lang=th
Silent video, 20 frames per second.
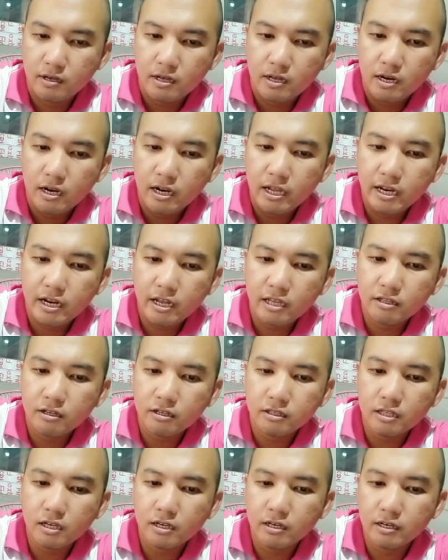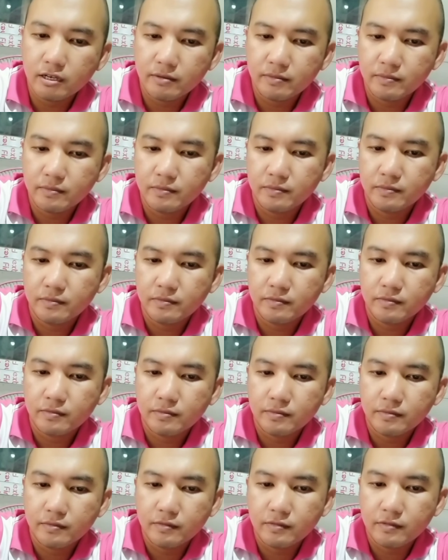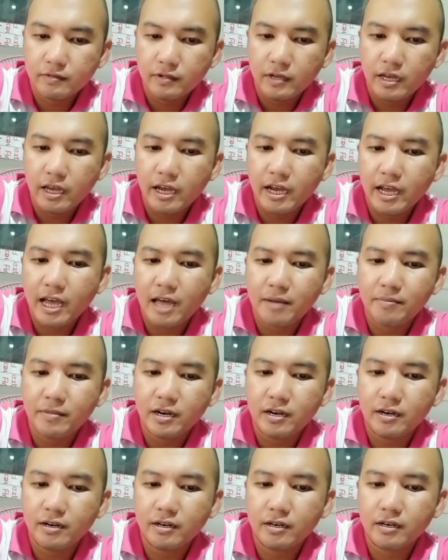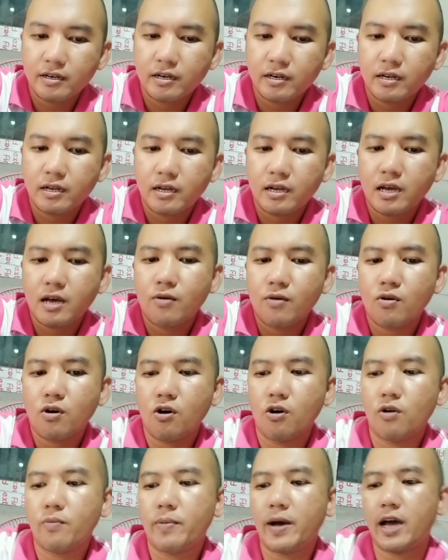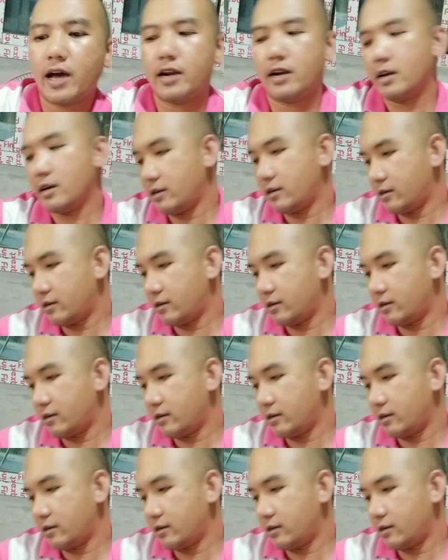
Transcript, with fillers: รีดให้ตึงๆนะครับให้อากาศมันเข้าออกผ่านได้